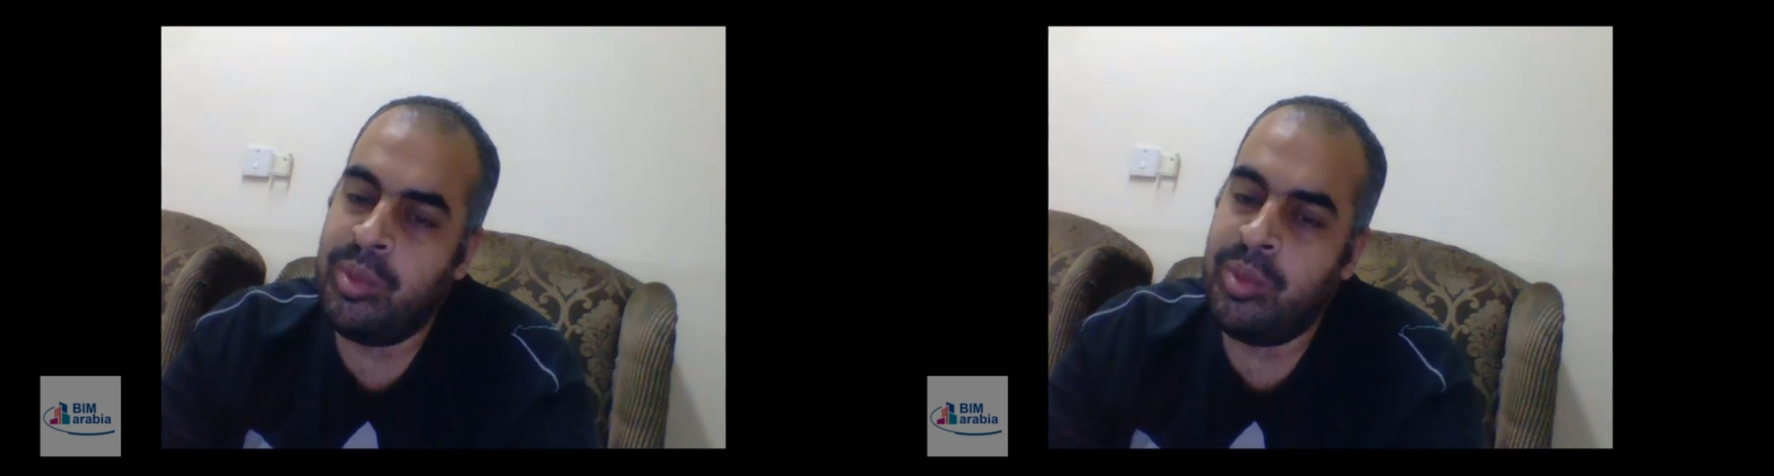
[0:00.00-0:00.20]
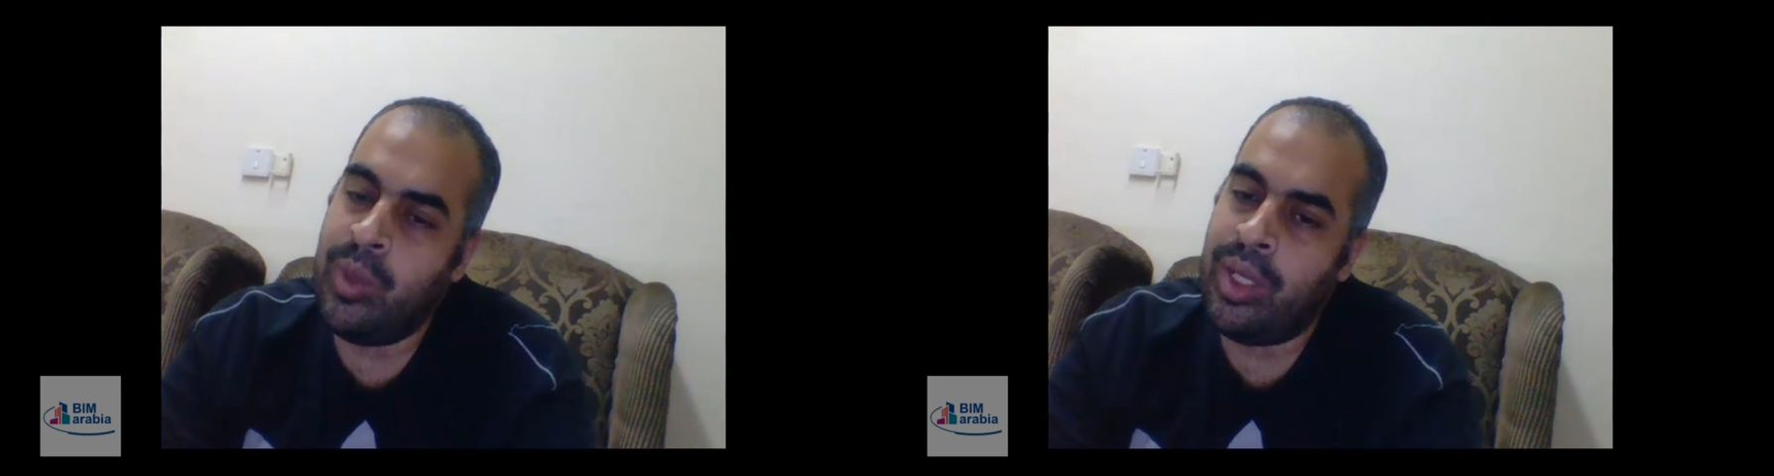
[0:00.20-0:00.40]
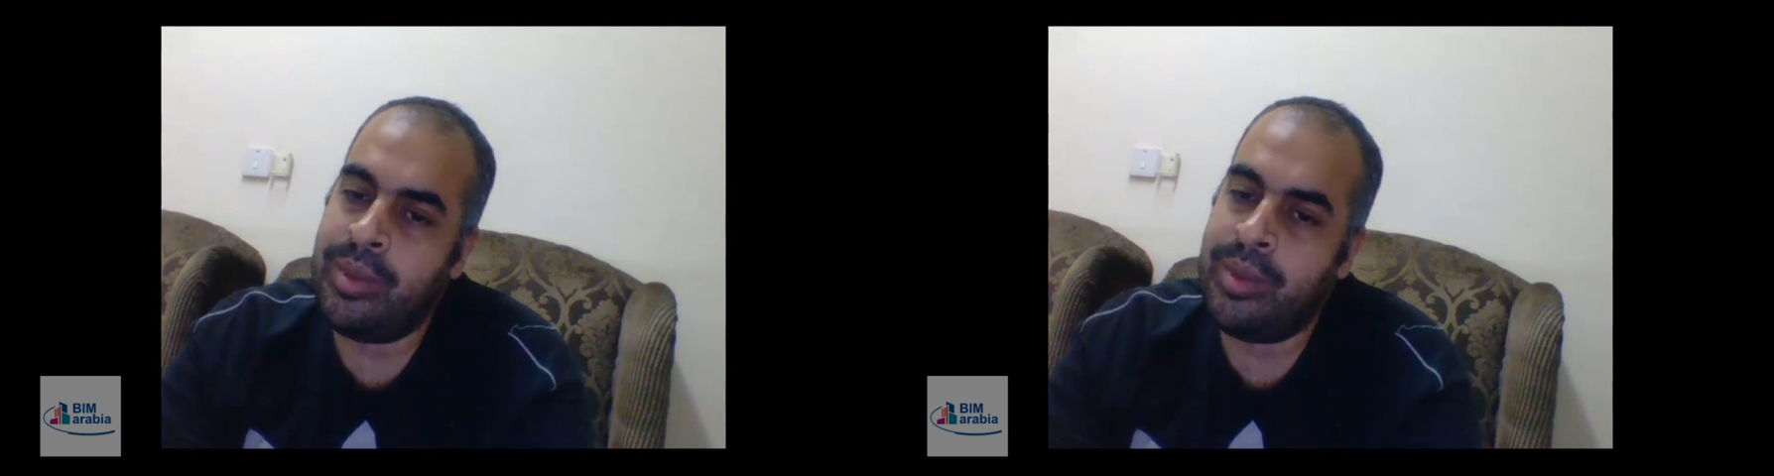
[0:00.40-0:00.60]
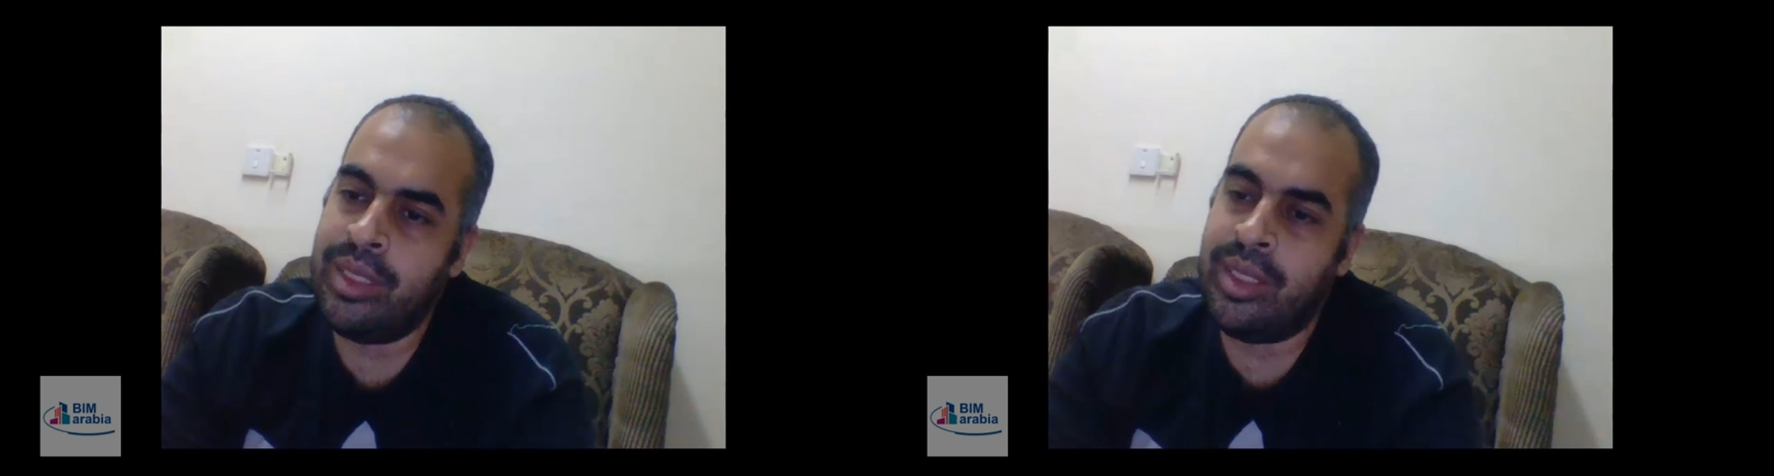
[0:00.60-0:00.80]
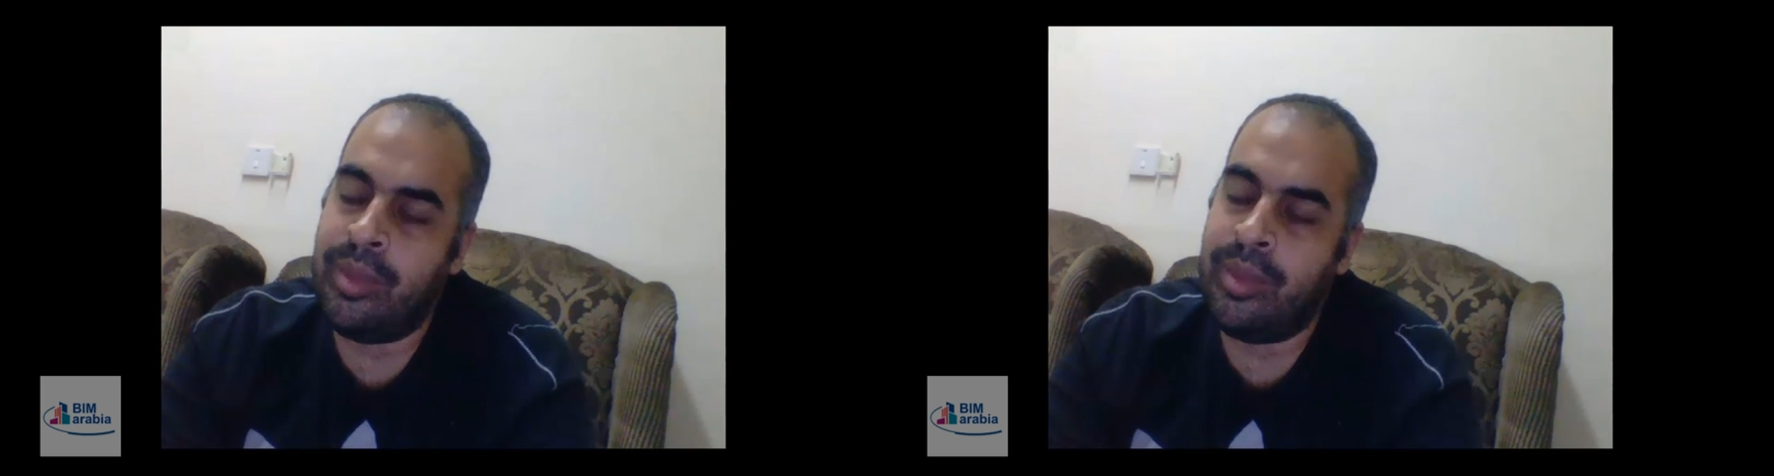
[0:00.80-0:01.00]

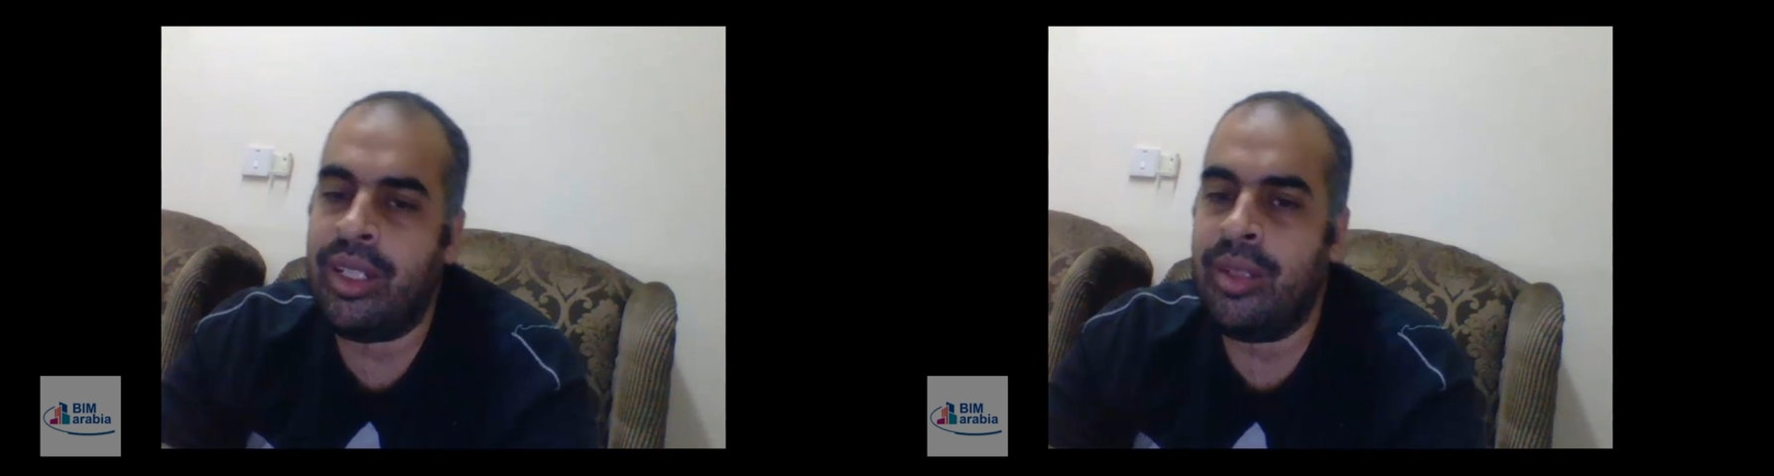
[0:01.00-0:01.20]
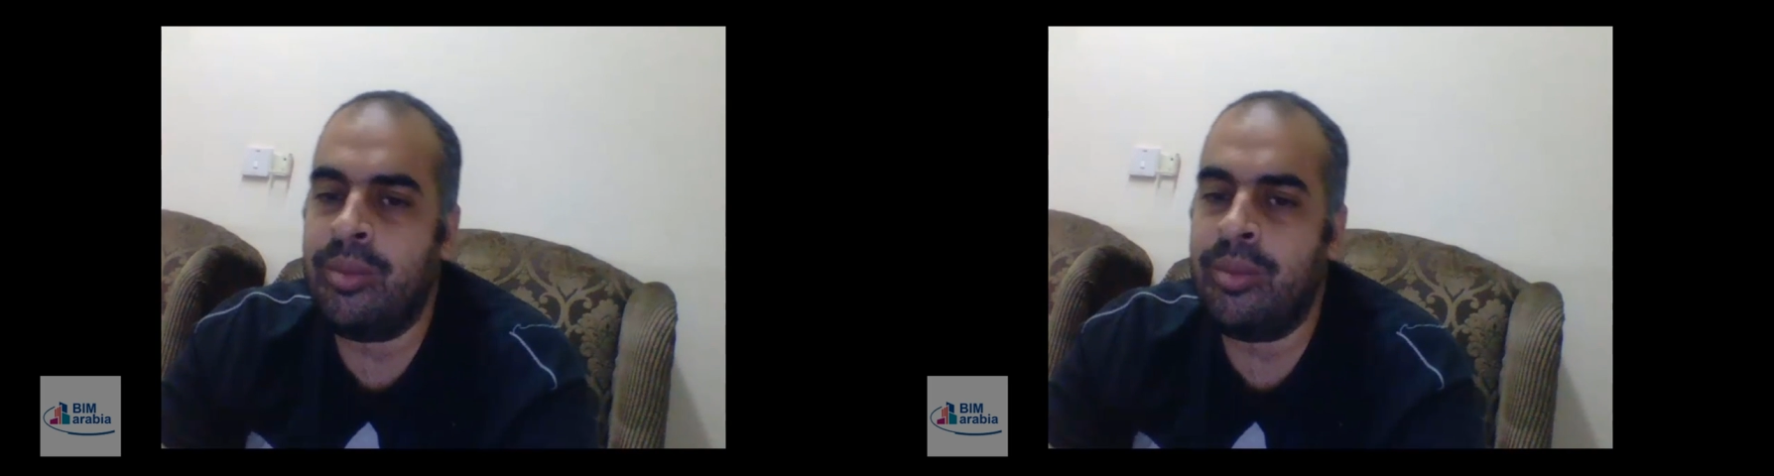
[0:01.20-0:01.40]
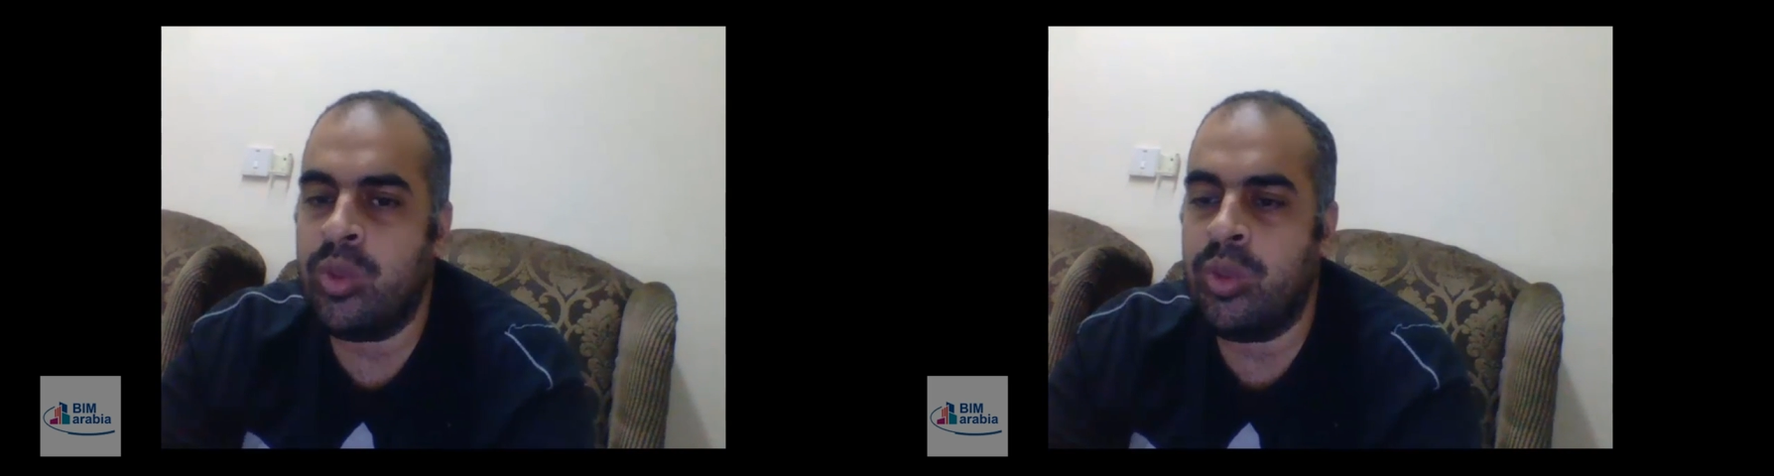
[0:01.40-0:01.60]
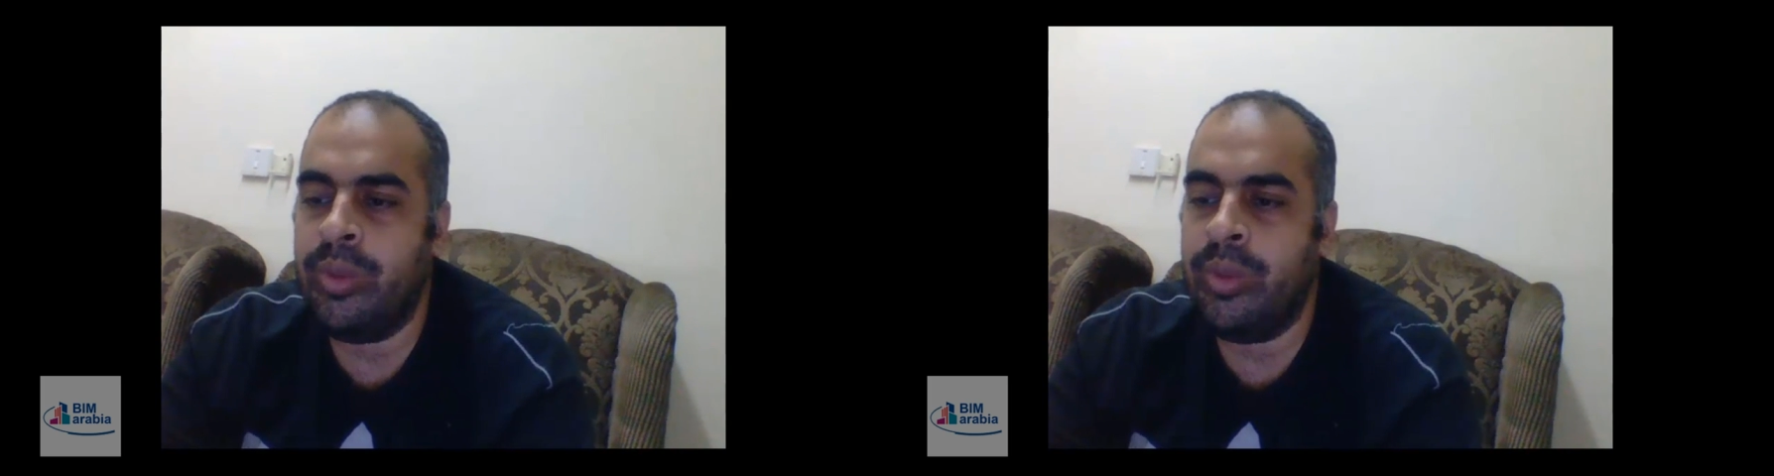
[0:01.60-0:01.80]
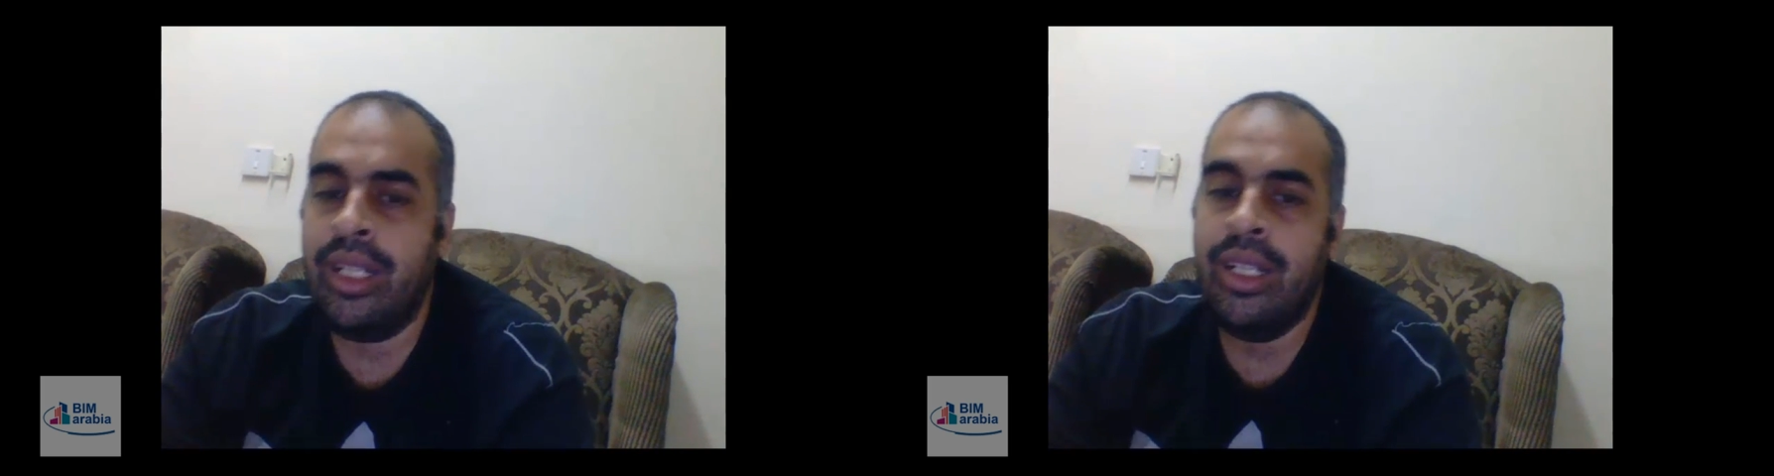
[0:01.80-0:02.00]
250 طب انا هقرب من
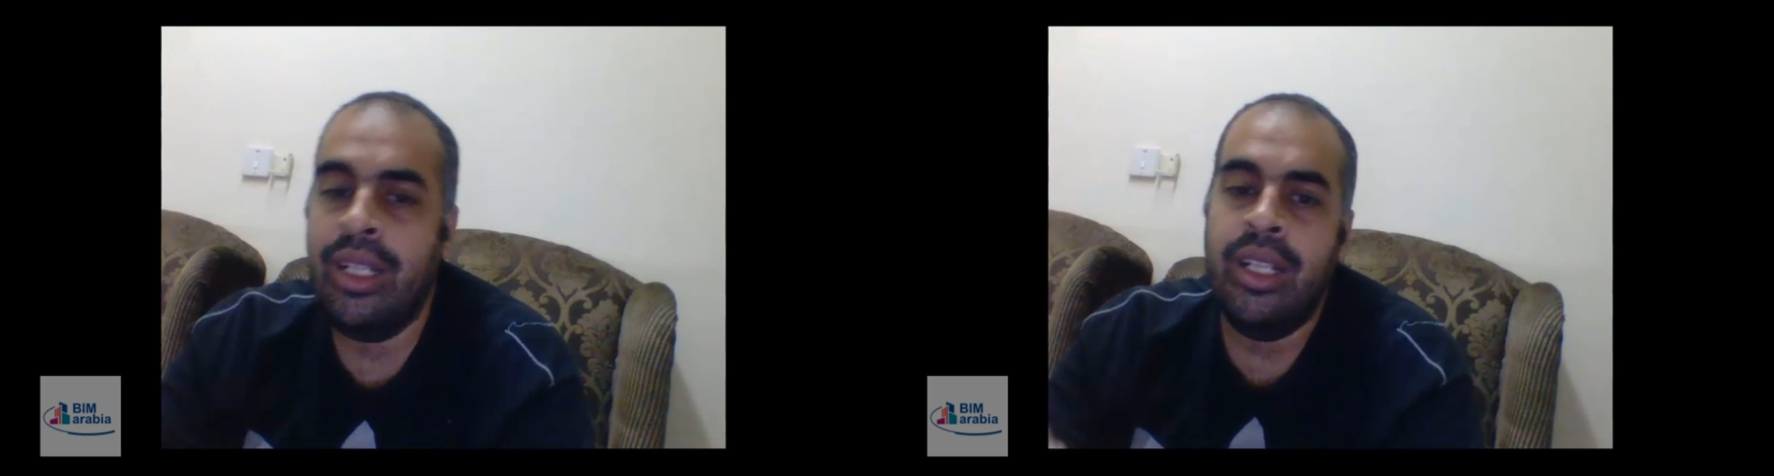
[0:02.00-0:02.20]
300